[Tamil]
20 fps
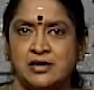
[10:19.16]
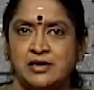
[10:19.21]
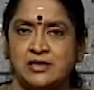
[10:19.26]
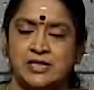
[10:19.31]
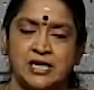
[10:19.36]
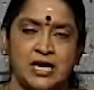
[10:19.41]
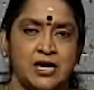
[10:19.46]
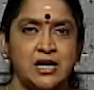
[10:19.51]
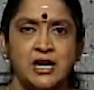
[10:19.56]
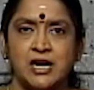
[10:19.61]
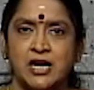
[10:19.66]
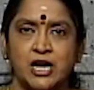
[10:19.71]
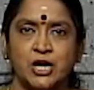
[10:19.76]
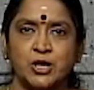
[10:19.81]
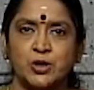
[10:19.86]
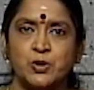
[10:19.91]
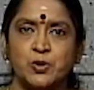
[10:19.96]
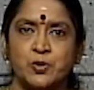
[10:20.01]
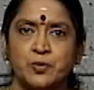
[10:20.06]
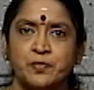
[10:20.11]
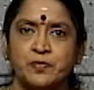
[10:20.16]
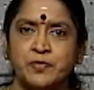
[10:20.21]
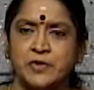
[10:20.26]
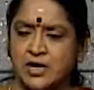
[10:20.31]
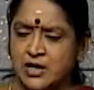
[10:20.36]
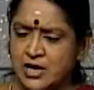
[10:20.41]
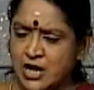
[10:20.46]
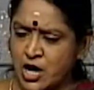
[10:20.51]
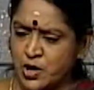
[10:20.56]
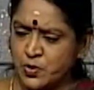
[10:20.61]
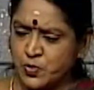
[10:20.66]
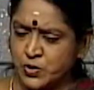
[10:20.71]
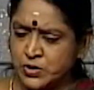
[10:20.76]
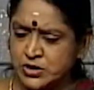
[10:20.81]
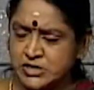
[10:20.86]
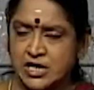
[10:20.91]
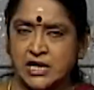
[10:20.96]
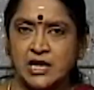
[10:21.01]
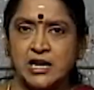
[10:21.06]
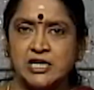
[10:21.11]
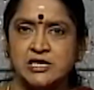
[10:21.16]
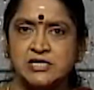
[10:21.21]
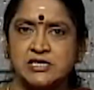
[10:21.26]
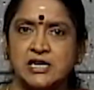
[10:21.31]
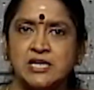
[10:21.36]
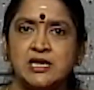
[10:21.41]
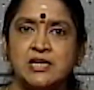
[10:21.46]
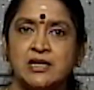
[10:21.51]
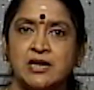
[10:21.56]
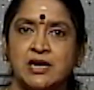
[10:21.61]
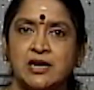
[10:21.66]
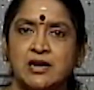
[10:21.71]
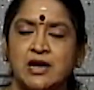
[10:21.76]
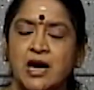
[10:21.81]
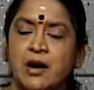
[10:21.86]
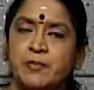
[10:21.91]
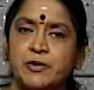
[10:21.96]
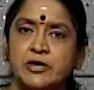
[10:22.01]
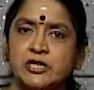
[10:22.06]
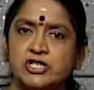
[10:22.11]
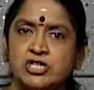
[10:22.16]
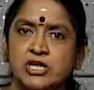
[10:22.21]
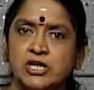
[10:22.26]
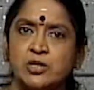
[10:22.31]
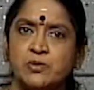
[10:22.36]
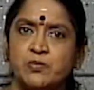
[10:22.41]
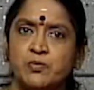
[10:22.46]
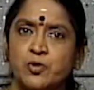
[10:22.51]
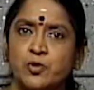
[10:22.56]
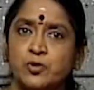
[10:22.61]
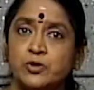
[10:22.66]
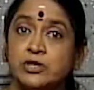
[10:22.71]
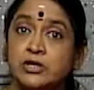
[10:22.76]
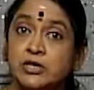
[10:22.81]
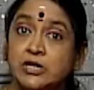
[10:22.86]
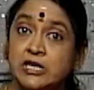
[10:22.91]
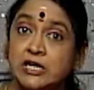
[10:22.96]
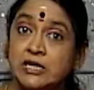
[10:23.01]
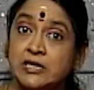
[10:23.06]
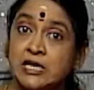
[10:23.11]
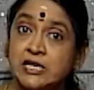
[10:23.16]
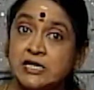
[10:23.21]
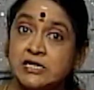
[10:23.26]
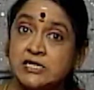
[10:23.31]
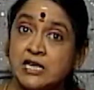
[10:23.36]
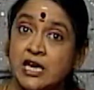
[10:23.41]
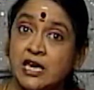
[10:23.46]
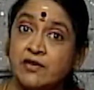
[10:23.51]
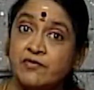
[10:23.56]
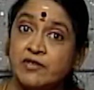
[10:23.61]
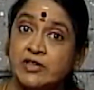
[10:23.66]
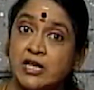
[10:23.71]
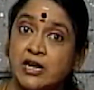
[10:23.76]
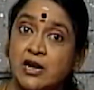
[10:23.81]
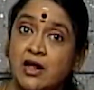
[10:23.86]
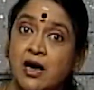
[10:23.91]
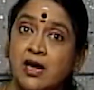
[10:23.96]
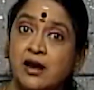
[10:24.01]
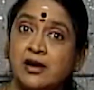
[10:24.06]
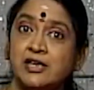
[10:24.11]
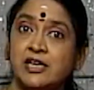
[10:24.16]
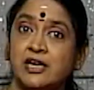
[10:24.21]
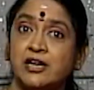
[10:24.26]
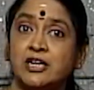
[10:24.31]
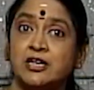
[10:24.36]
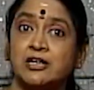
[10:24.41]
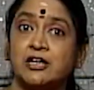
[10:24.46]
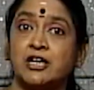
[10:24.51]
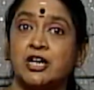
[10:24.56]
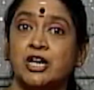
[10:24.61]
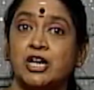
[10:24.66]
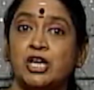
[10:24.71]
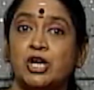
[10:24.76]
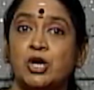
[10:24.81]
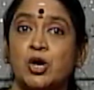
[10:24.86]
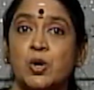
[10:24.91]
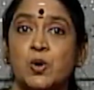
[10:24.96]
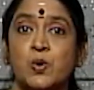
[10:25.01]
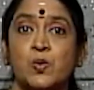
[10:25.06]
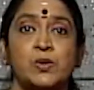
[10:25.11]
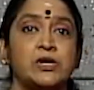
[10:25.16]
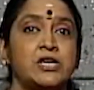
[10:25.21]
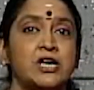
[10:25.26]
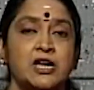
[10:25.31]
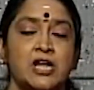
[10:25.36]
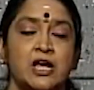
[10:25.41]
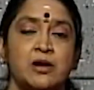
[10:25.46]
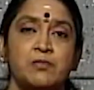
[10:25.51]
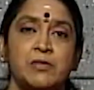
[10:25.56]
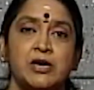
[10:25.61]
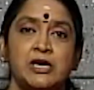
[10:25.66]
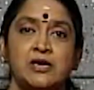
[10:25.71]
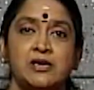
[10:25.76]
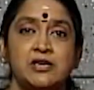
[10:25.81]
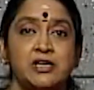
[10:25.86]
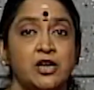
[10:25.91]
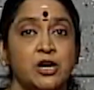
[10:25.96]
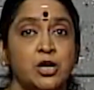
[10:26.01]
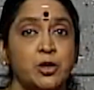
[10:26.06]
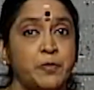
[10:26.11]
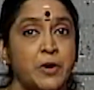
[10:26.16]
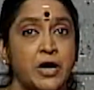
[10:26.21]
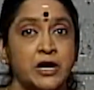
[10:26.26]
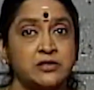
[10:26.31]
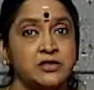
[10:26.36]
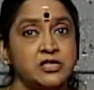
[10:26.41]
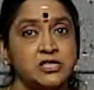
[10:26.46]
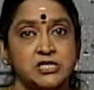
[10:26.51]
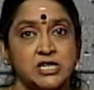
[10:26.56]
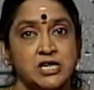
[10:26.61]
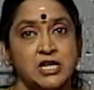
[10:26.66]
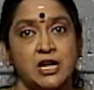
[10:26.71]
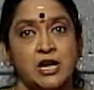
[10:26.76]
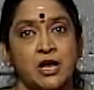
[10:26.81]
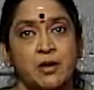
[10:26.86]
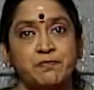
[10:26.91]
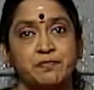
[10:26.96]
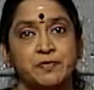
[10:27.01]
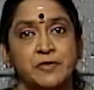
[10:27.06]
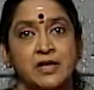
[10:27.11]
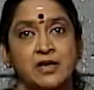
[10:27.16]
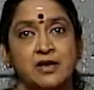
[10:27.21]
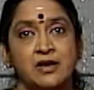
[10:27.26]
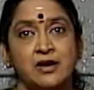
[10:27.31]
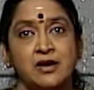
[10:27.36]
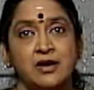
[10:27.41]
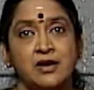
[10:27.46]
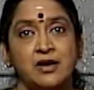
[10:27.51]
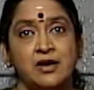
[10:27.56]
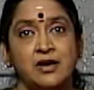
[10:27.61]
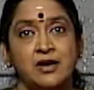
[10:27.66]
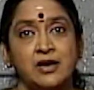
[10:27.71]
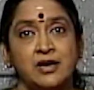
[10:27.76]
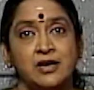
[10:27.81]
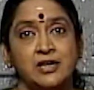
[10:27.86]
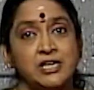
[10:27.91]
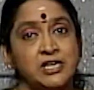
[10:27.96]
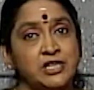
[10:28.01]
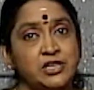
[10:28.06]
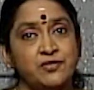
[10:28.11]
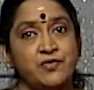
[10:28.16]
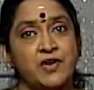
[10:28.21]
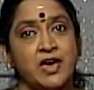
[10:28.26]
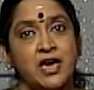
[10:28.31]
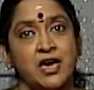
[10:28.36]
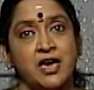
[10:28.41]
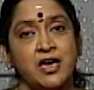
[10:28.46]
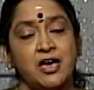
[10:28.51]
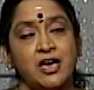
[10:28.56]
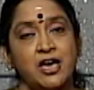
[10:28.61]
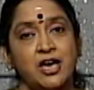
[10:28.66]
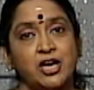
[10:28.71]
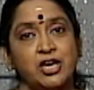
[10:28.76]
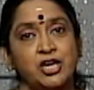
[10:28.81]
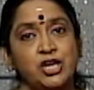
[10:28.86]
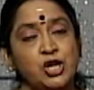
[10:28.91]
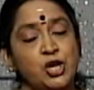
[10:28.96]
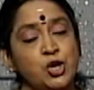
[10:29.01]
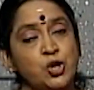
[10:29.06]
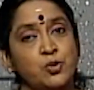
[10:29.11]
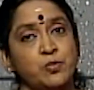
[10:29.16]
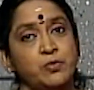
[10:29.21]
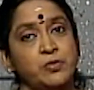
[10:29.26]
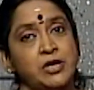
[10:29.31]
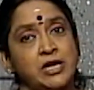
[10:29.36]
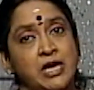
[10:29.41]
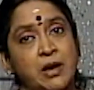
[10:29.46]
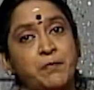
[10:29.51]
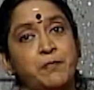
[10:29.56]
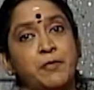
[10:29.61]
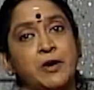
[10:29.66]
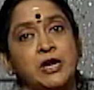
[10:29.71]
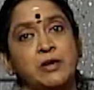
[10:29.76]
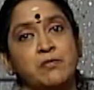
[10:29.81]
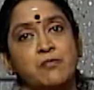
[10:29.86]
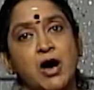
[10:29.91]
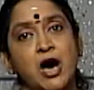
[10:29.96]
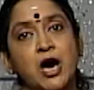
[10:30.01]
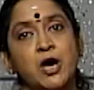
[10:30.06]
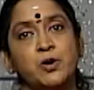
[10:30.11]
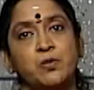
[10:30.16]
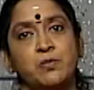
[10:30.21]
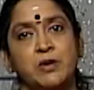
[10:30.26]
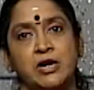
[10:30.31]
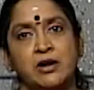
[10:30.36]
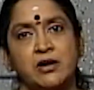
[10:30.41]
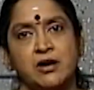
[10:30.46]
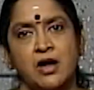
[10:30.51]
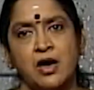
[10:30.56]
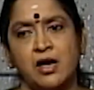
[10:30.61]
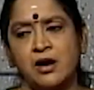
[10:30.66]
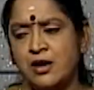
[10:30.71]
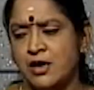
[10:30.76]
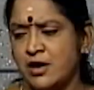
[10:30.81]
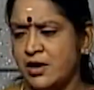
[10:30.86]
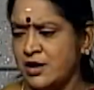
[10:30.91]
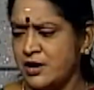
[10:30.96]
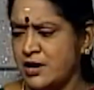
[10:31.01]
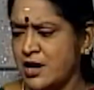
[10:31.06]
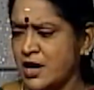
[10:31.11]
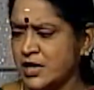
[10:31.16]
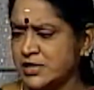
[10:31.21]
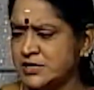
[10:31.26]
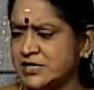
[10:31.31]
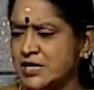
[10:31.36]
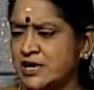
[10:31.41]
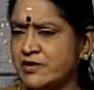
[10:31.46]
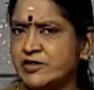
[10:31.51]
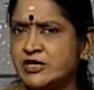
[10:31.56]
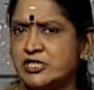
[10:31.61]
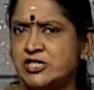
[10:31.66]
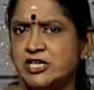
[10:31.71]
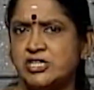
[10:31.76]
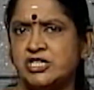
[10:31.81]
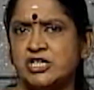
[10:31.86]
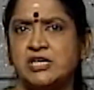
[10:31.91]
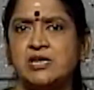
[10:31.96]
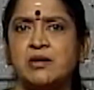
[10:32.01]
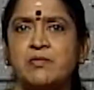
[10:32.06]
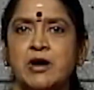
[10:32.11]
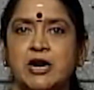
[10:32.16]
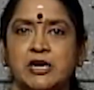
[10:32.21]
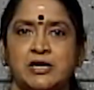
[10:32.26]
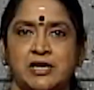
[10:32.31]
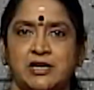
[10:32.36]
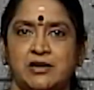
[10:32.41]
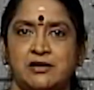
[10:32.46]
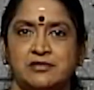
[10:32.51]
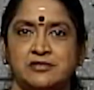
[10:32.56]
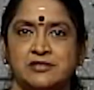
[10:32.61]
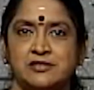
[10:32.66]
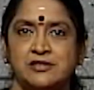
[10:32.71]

இது என்ன நடக்கும் நான் ஒரு செயலை செய்கிறேன் அப்படி செய்யும்போது இதை செய்வதனால் எனக்கு கிடைக்கக்கூடிய நன்மை என்று பார்த்து செய்யலாம் இதுவே இன்னும் எப்படி மாறும் என்றால் நான் சிலவற்றை செய்ய மாட்டேன்